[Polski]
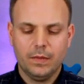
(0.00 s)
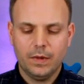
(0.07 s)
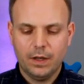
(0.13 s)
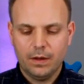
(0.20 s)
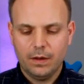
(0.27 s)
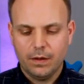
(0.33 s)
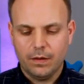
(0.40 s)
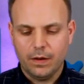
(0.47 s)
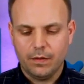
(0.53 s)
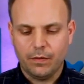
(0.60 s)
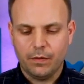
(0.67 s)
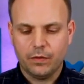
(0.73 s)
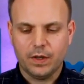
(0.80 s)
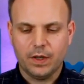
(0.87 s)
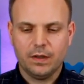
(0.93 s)
I
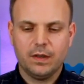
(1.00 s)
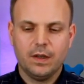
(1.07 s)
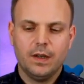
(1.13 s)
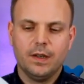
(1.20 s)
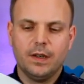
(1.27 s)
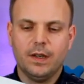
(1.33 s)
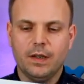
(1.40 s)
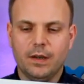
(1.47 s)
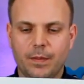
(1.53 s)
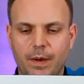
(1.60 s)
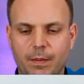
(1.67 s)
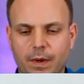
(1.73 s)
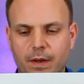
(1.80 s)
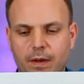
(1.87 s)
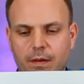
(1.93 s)
wówczas, kiedy
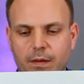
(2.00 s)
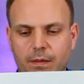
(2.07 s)
mamy